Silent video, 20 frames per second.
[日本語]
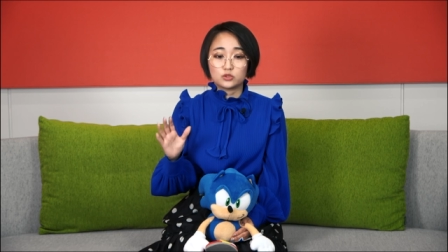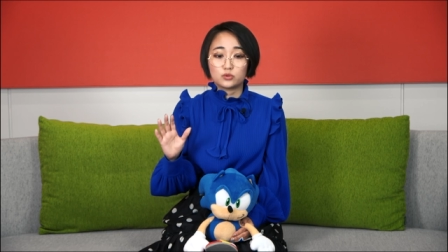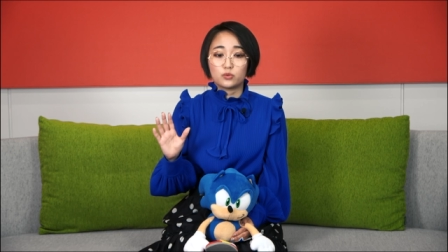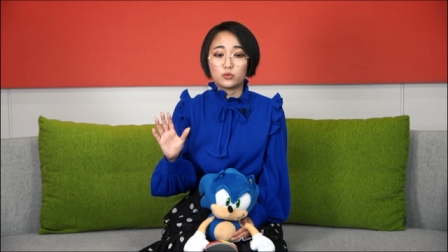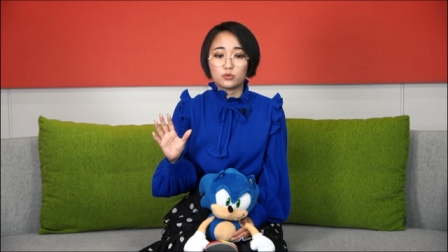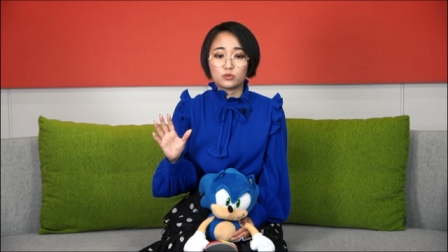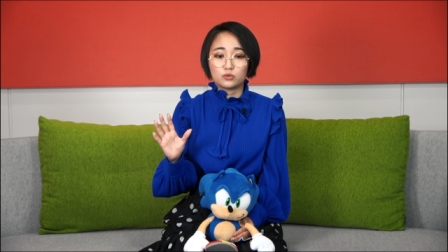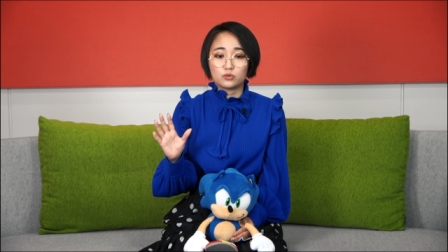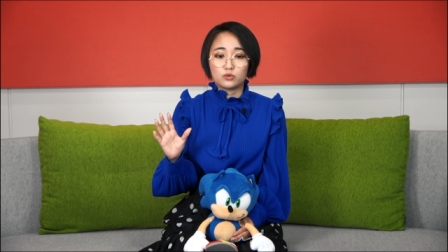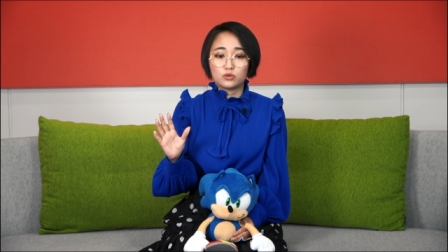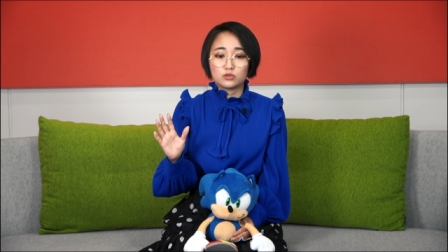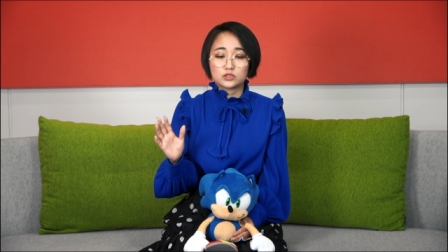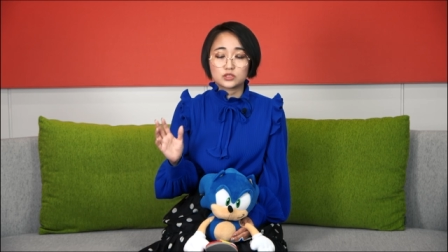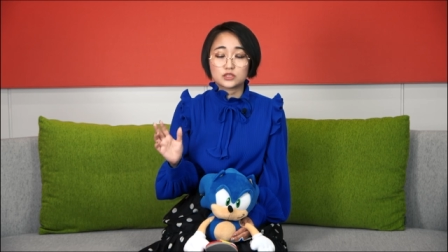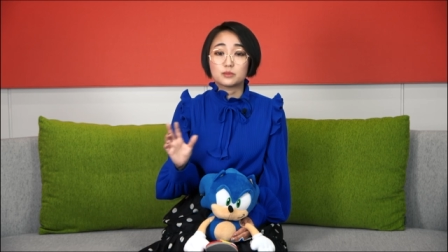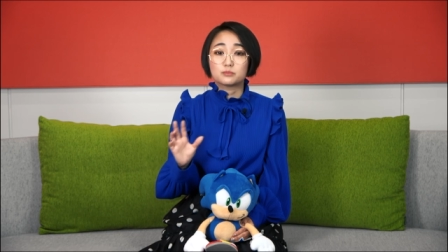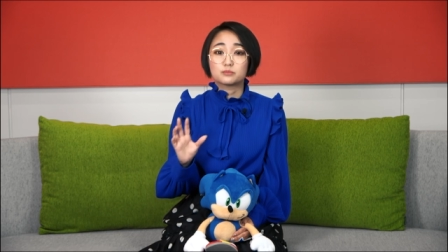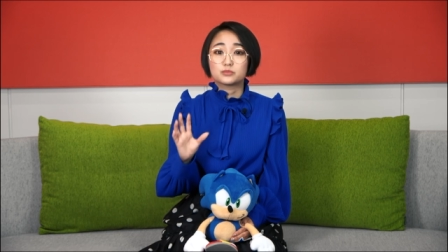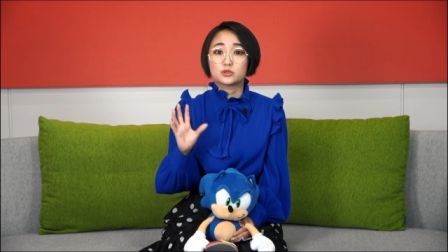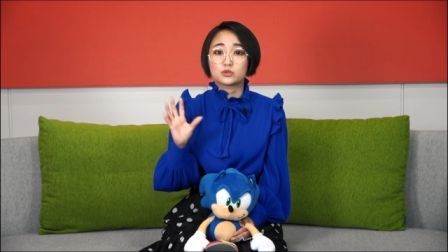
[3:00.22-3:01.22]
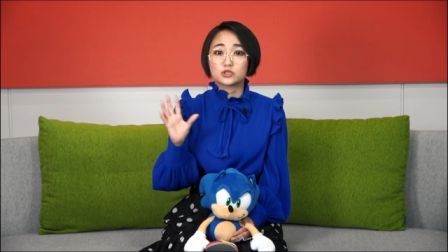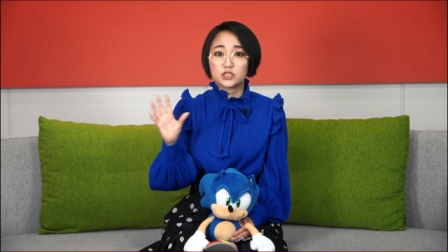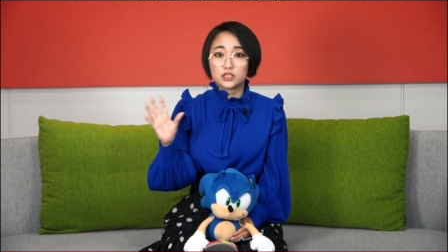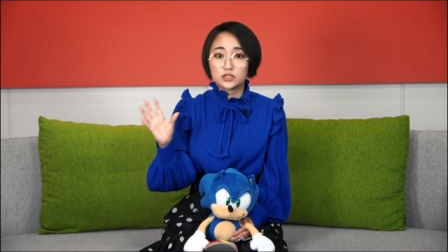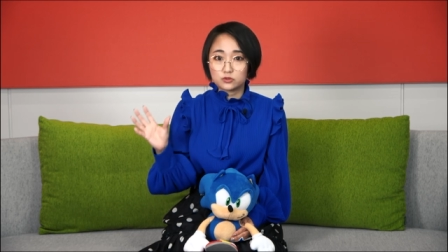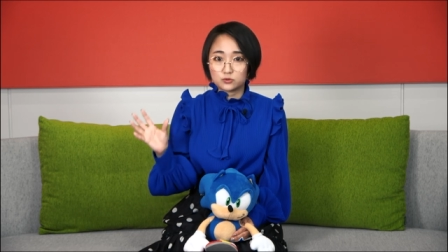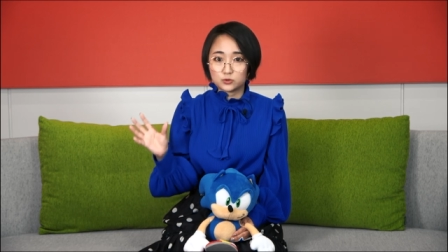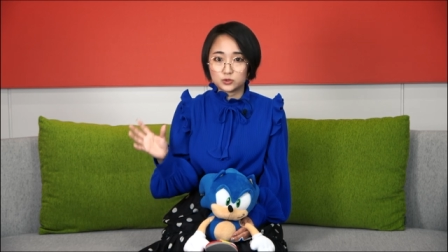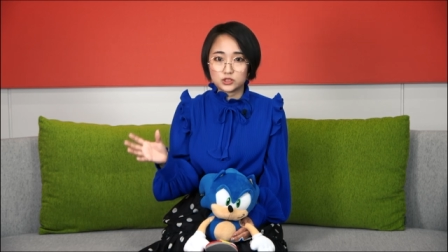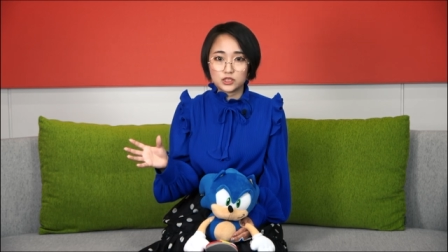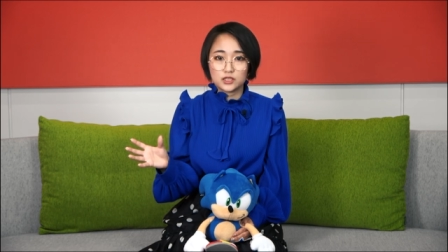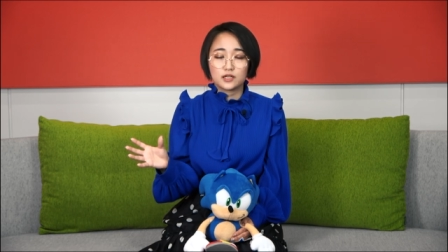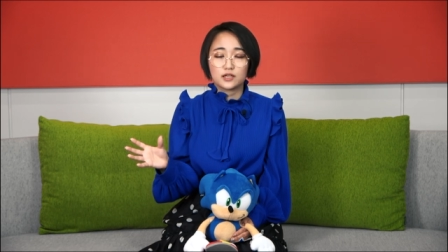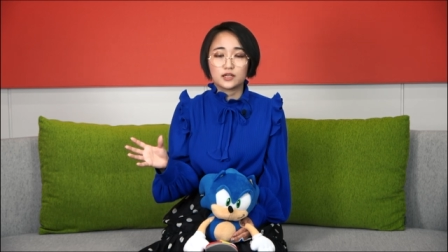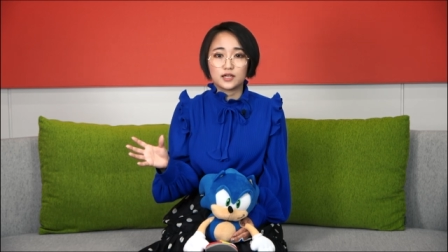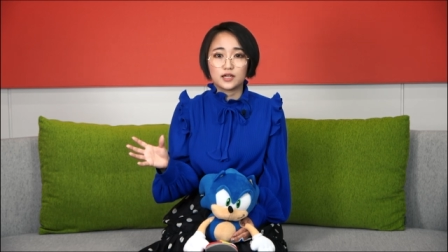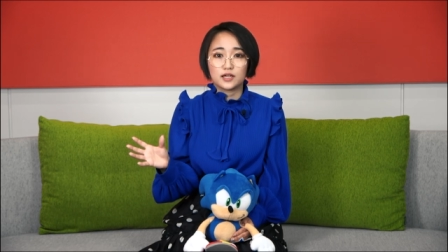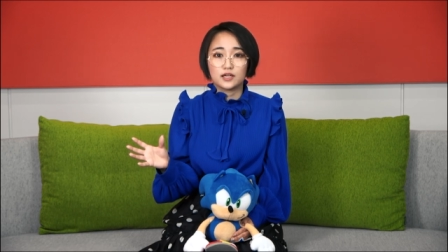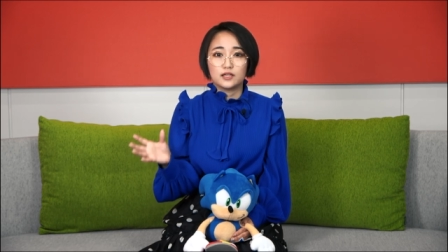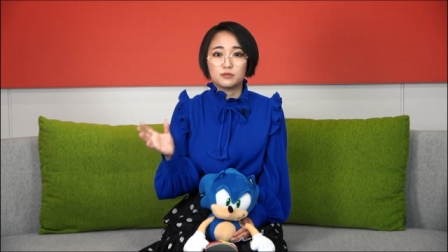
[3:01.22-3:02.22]
こうサンプルをチェックして
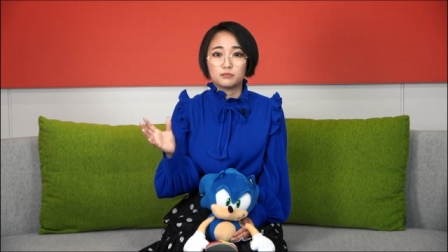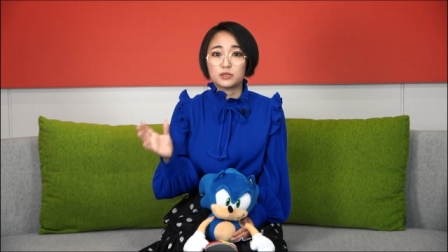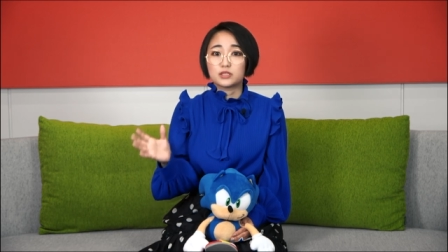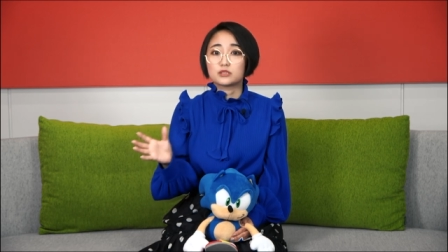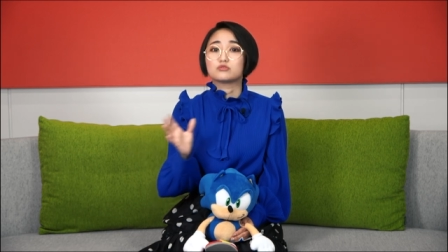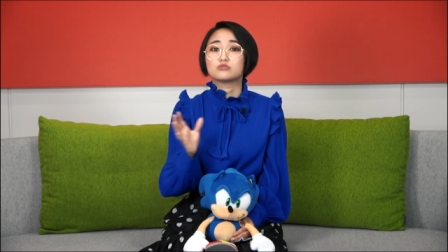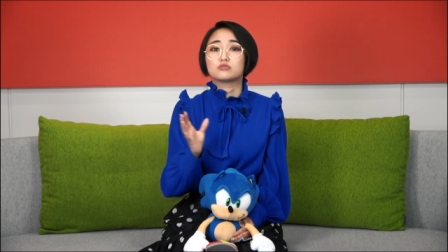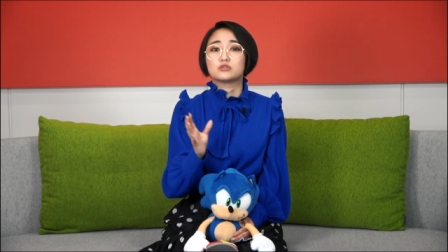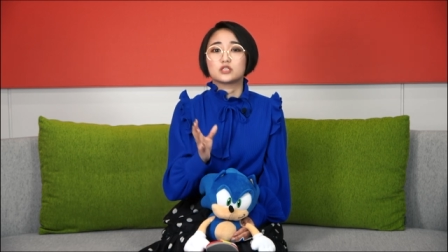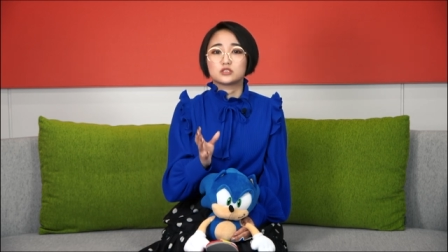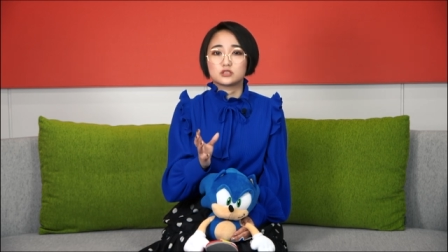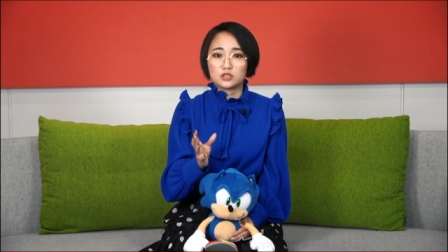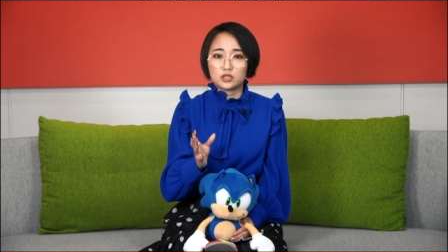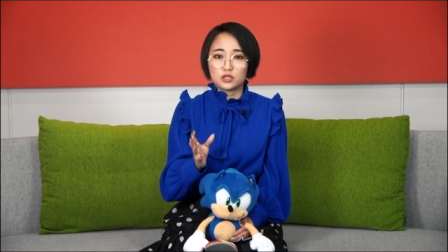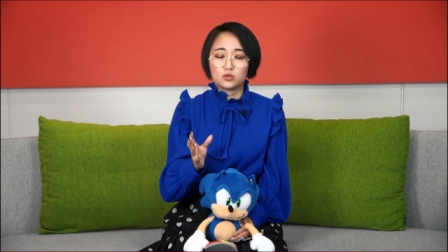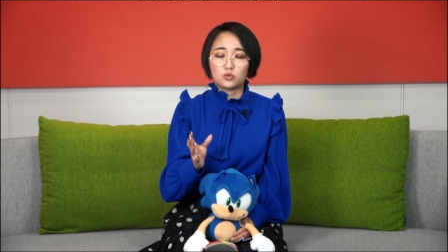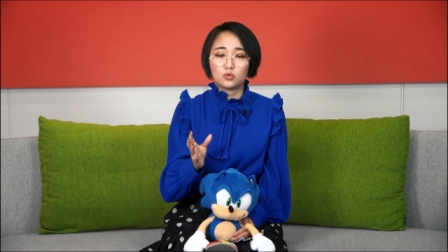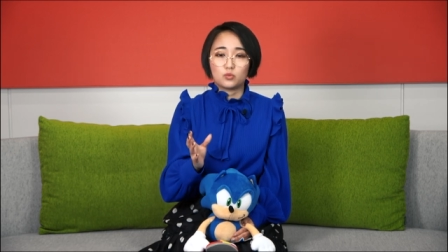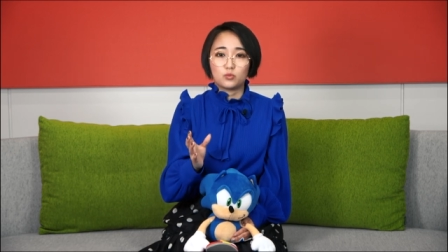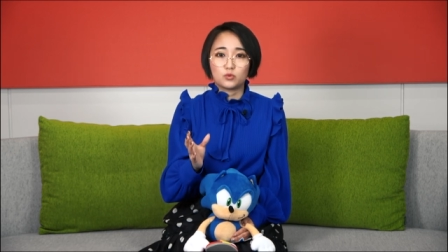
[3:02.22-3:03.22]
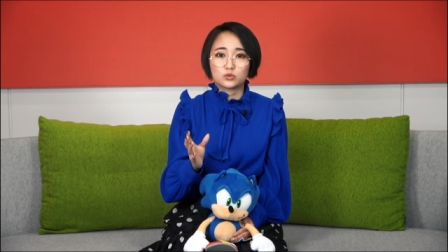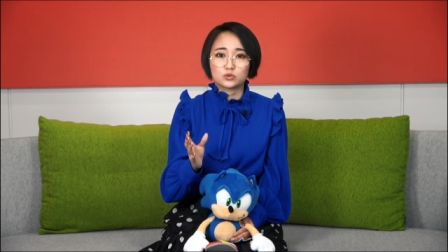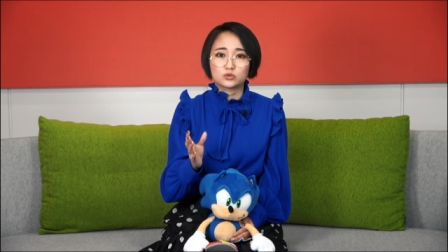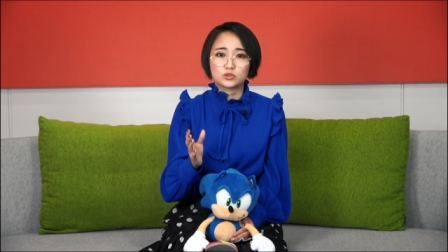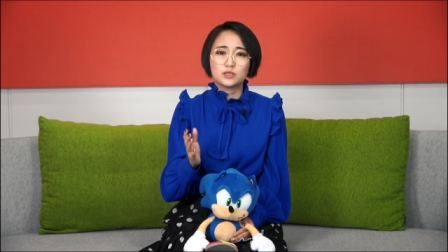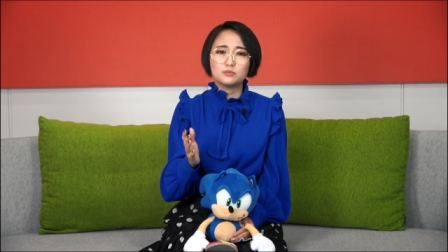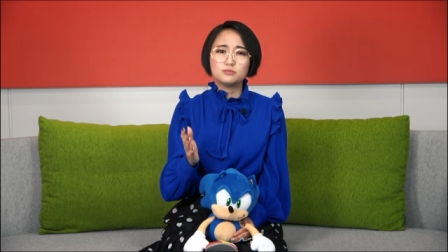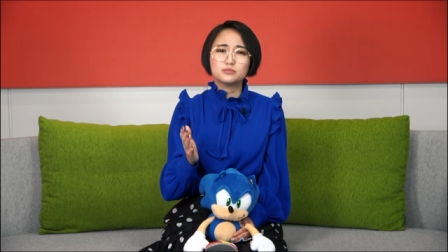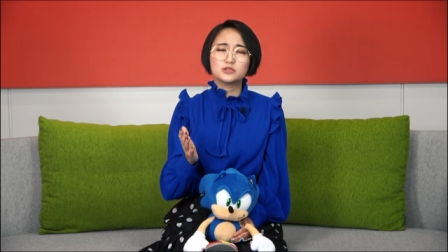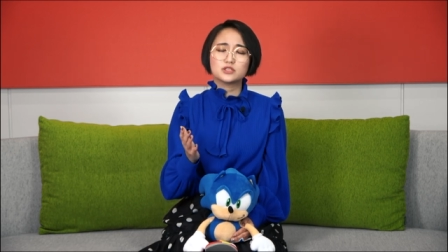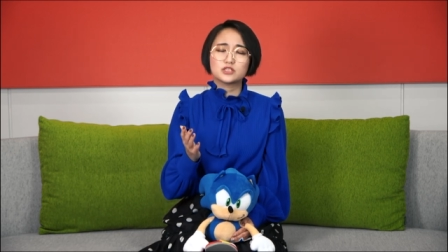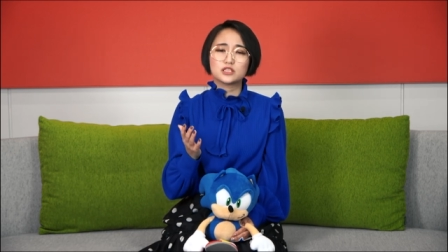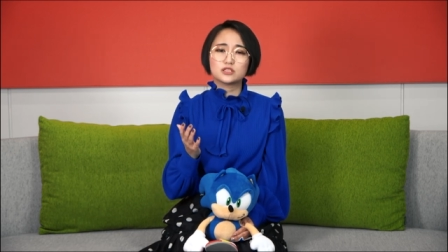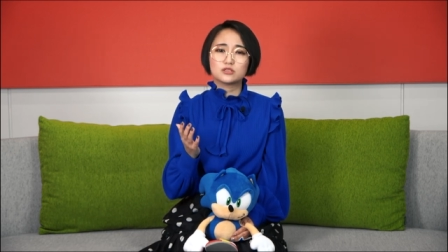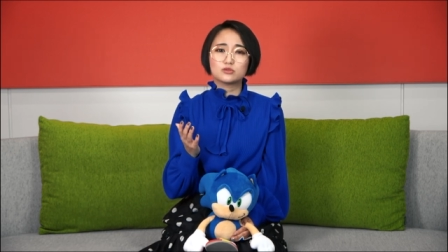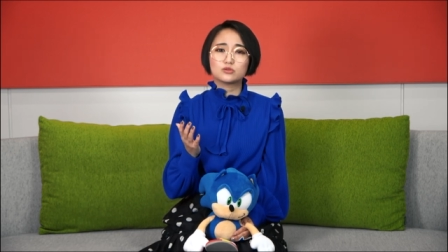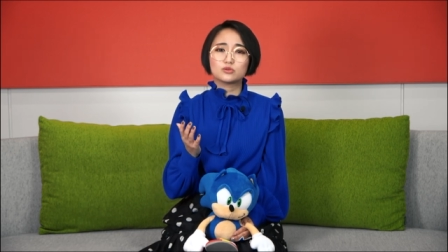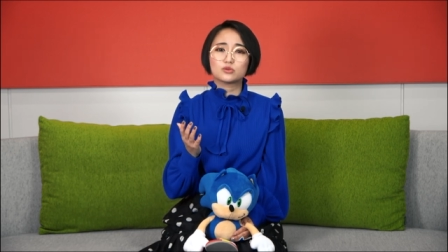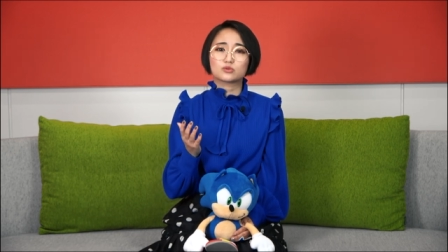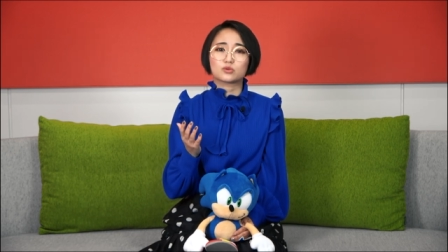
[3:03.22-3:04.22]
から行くんですけれどもその
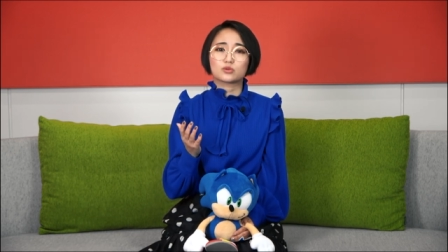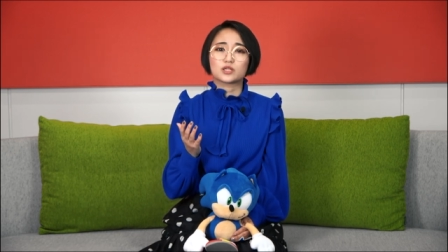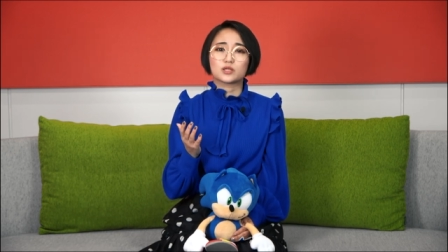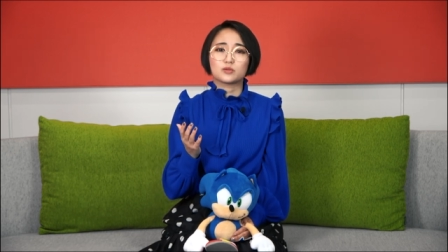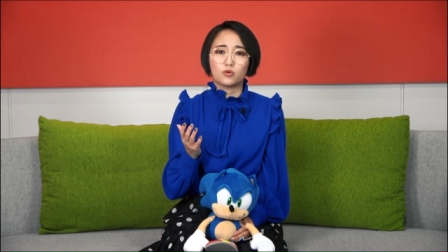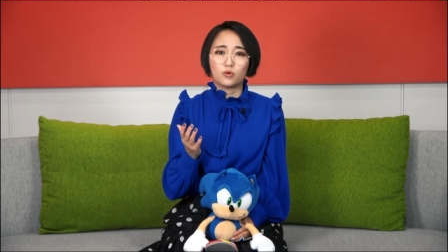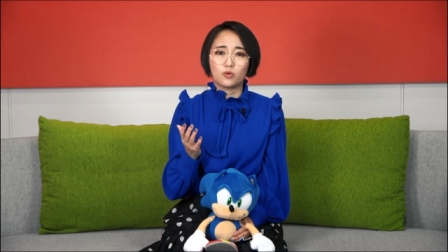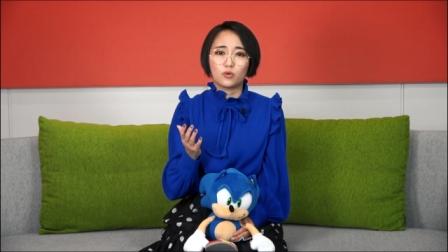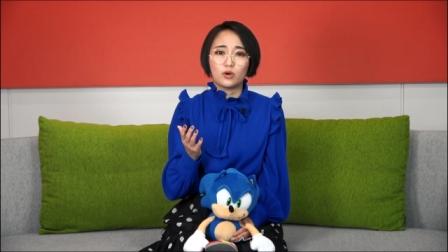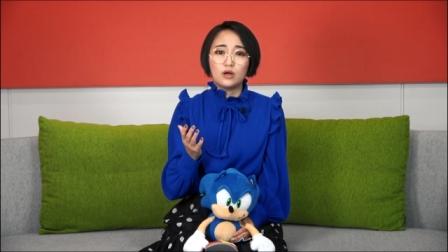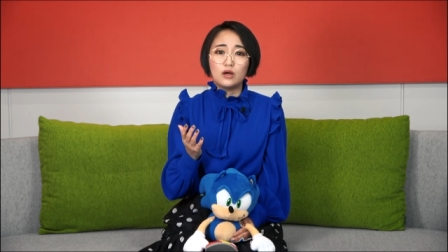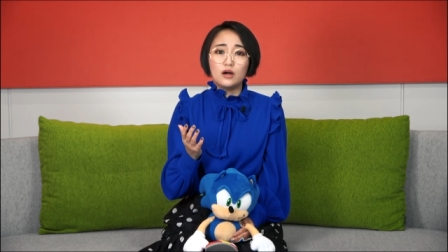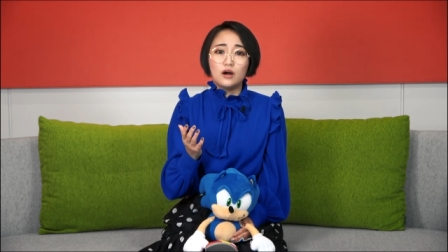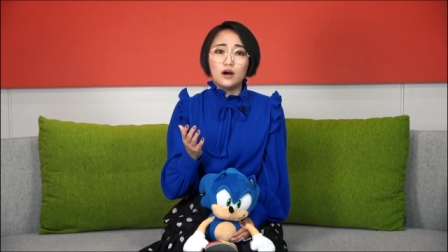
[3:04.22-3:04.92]
サンプルチェックの時も「あ